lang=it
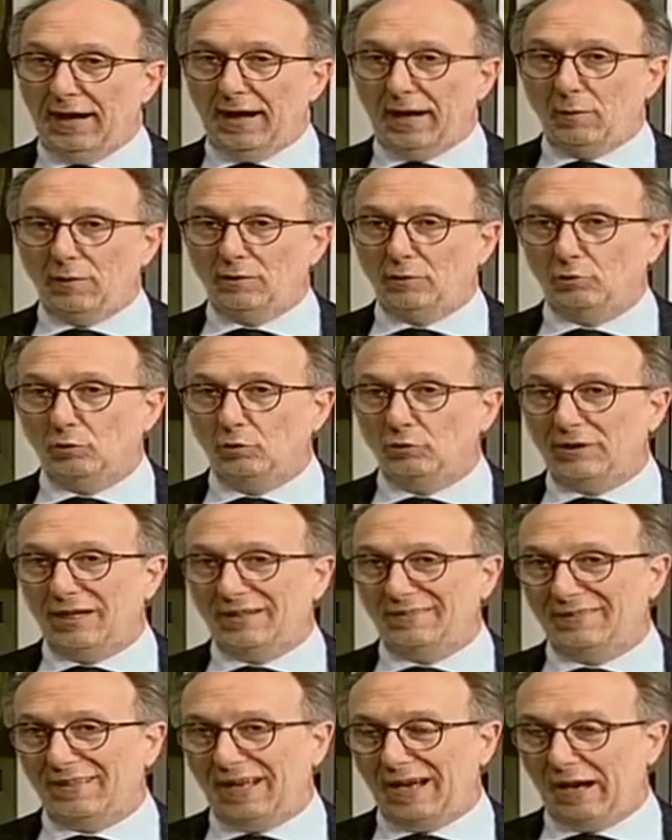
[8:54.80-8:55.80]
e quando tu ti
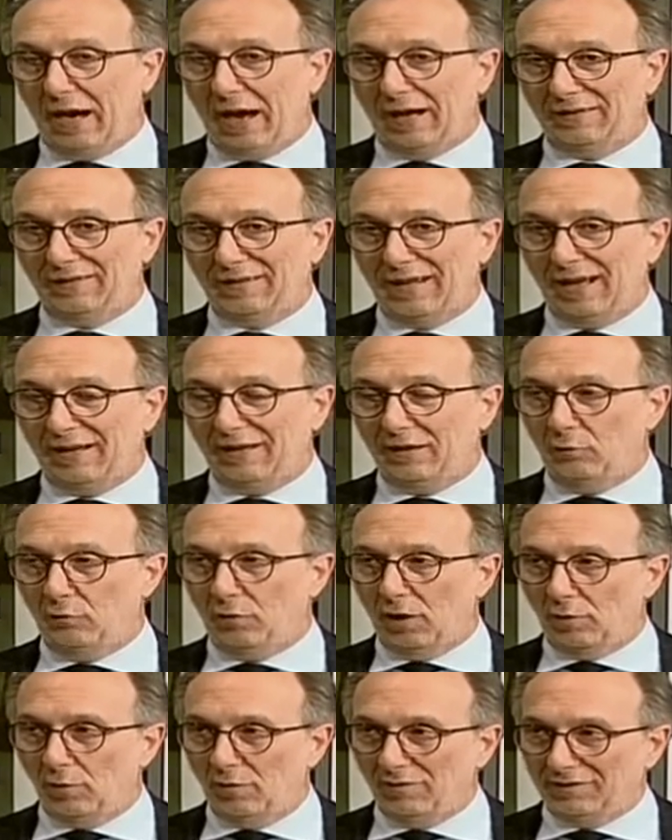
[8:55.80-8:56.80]
atta- attacchi
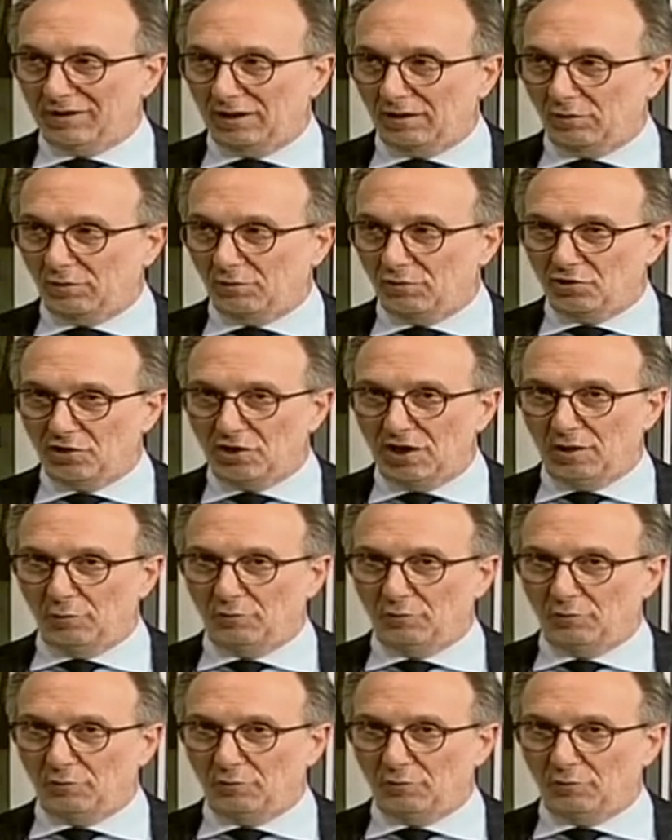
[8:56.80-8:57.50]
una nuova tecnologia,